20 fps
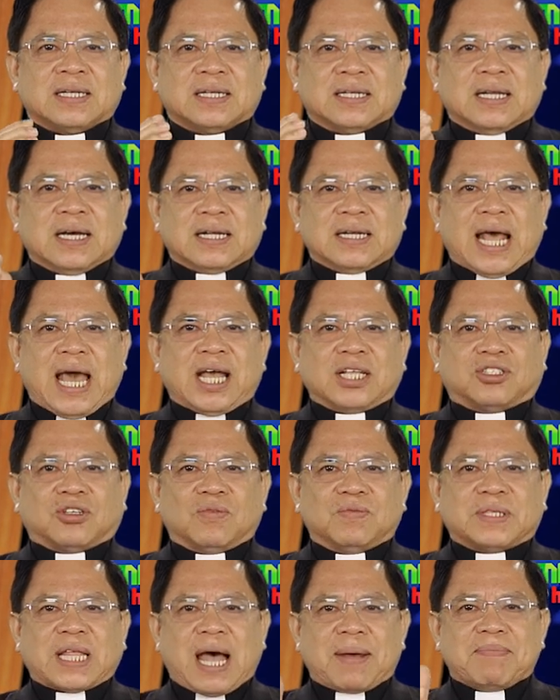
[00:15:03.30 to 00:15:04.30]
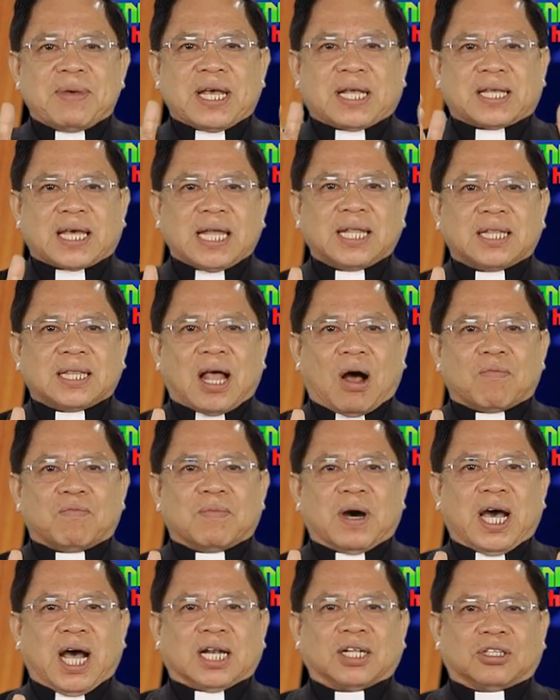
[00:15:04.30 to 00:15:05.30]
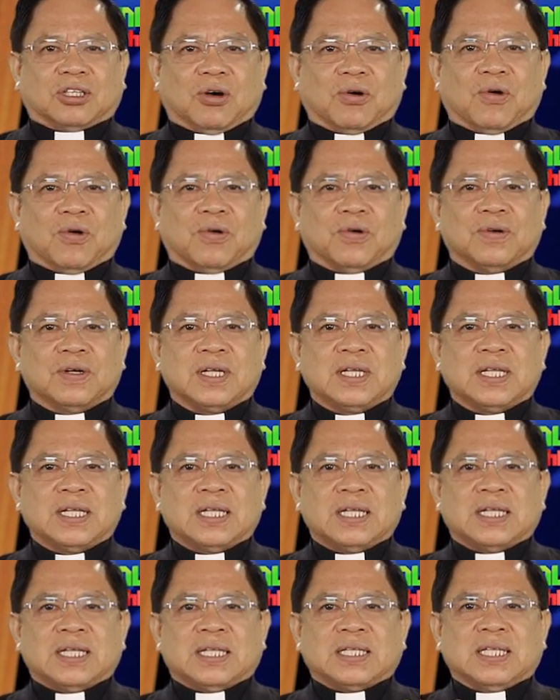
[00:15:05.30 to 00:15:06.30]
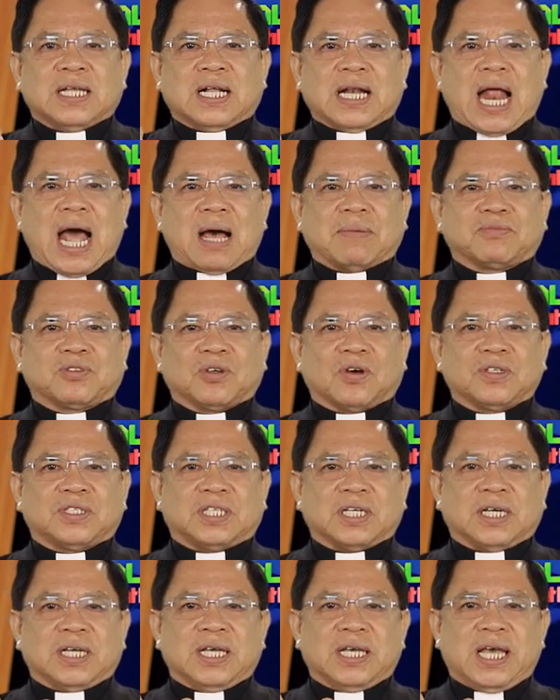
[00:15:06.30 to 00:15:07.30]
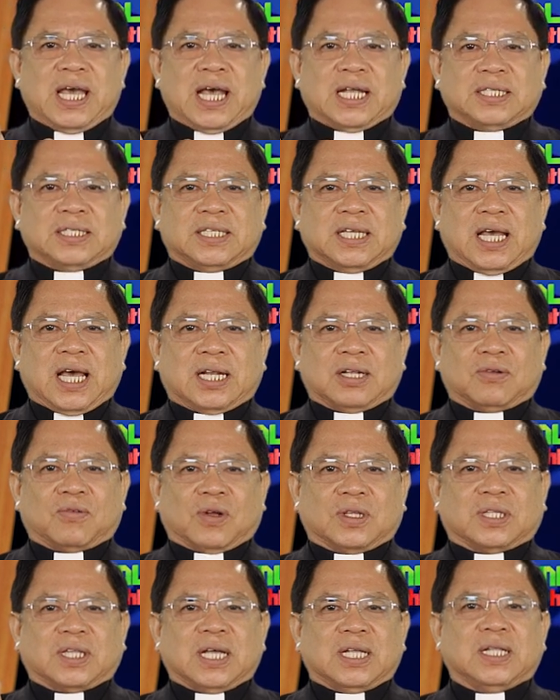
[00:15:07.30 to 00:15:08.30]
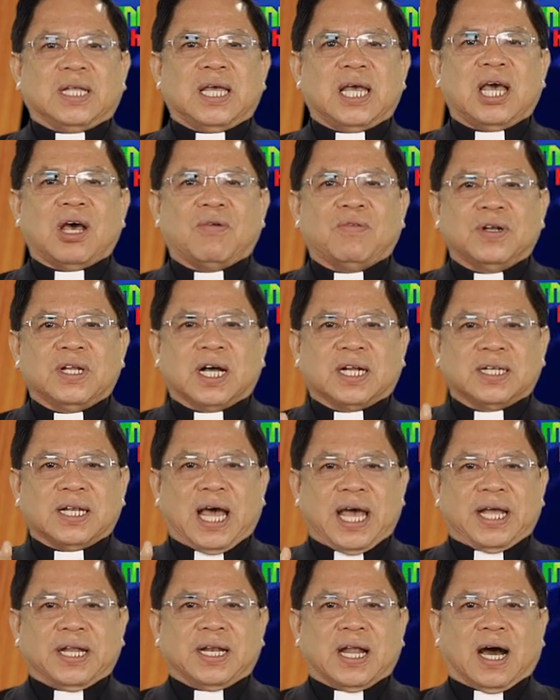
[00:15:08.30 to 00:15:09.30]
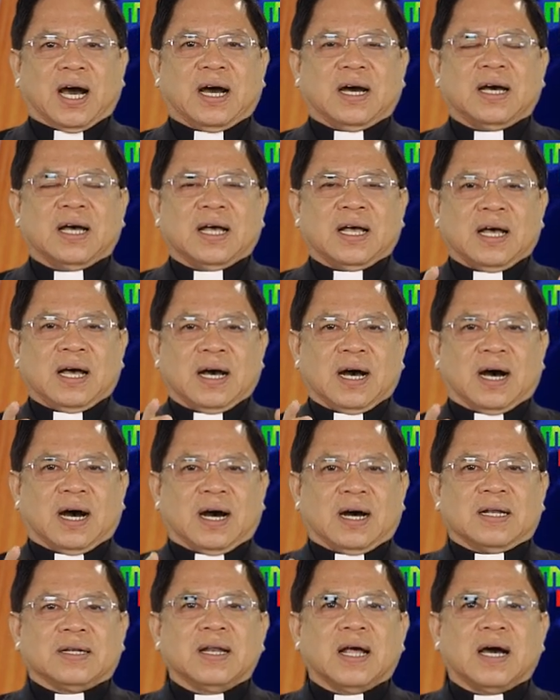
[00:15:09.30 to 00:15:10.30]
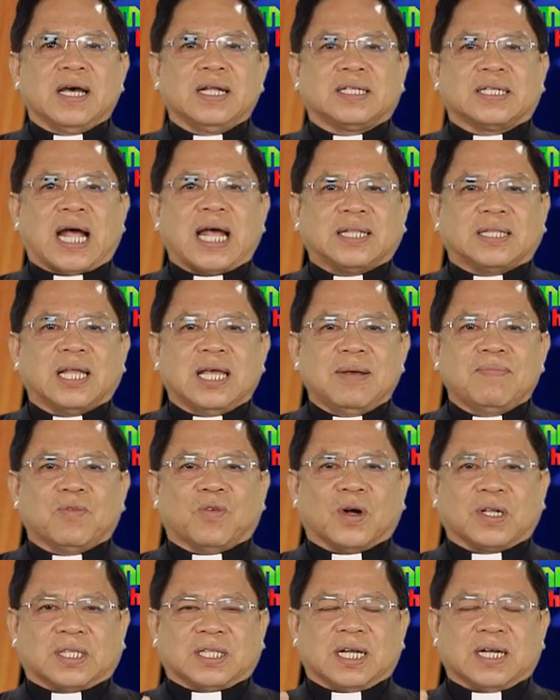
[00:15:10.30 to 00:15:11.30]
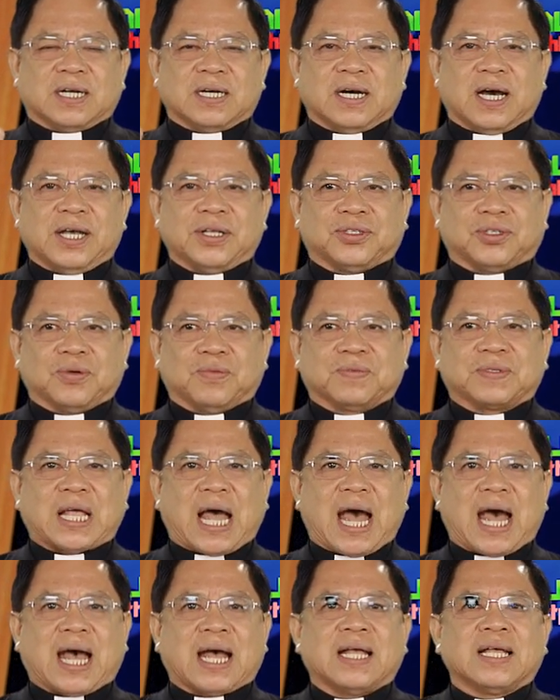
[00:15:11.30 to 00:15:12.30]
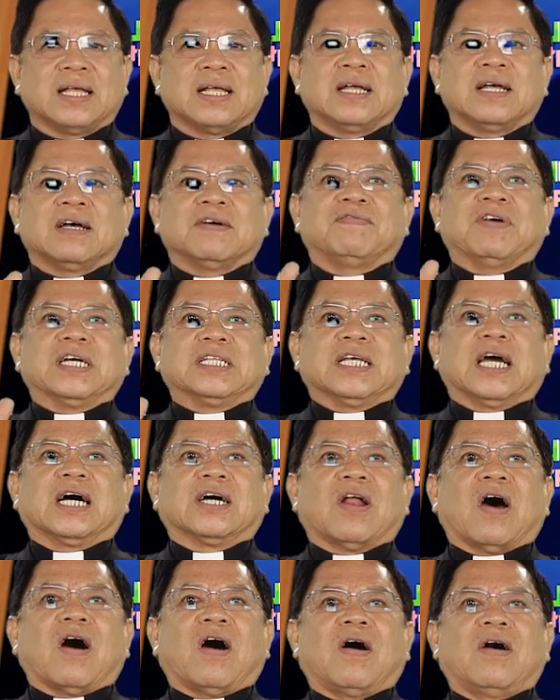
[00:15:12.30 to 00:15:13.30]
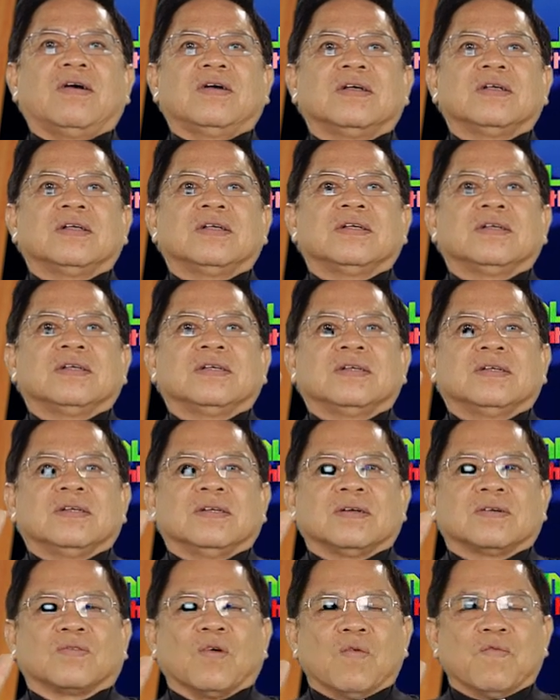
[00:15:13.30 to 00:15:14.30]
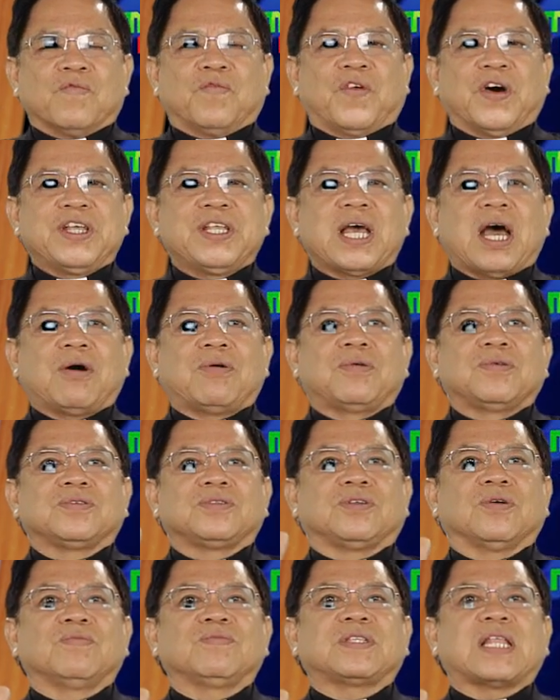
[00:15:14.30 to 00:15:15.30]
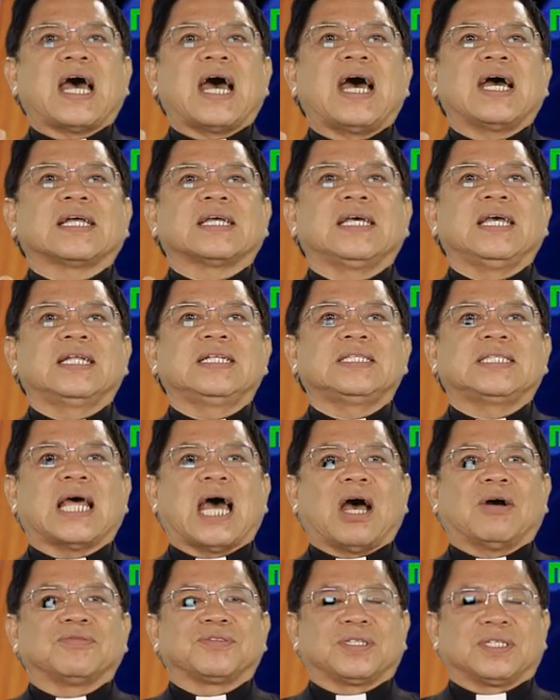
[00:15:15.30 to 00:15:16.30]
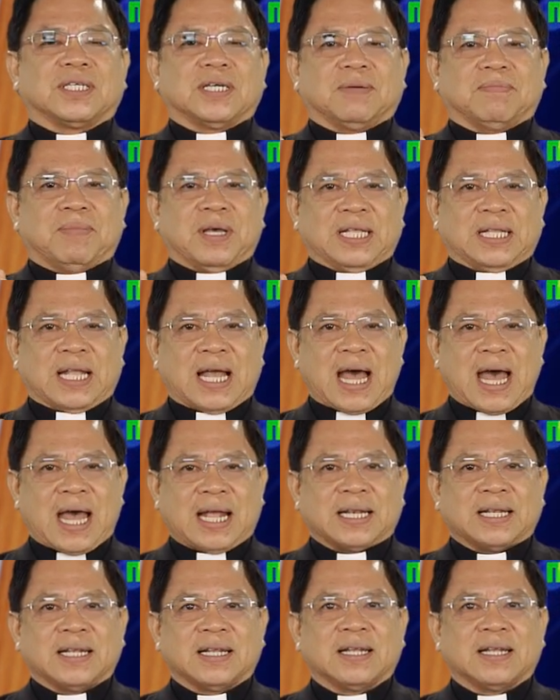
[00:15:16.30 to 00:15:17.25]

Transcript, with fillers: Đừng để chúng ta bị kích động bởi hận thù, nhưng làm cho sự hiên diện của tình yêu được nảy nở ở nơi trái tim của từng người chúng ta và nhờ đó cùng với nhau chúng ta kiến tạo sự bình an.